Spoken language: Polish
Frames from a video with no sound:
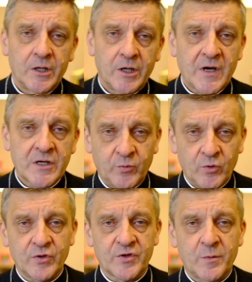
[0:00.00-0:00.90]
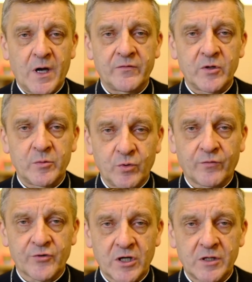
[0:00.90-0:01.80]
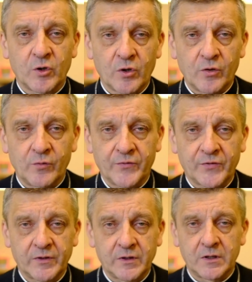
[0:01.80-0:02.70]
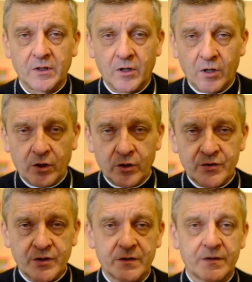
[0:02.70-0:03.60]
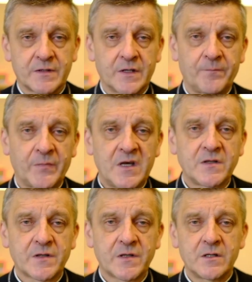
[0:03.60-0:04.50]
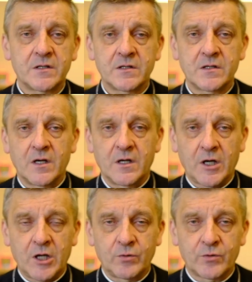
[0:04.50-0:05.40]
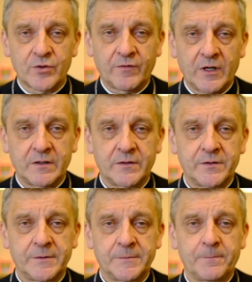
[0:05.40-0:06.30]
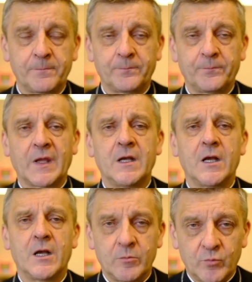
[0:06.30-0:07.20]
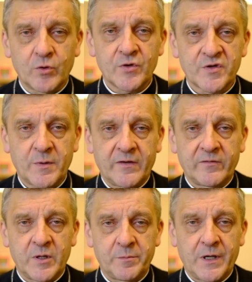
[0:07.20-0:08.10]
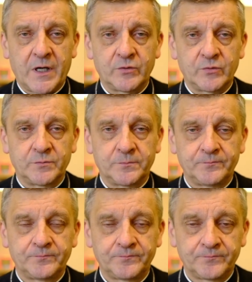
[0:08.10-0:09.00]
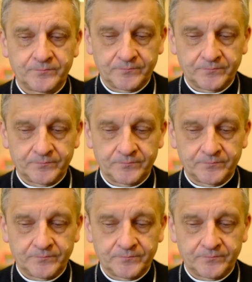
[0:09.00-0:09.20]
I was błogosławi Bóg Wszechmogący, Ojciec i Syn i Duch Święty. Błogosławmy Panu. Bogu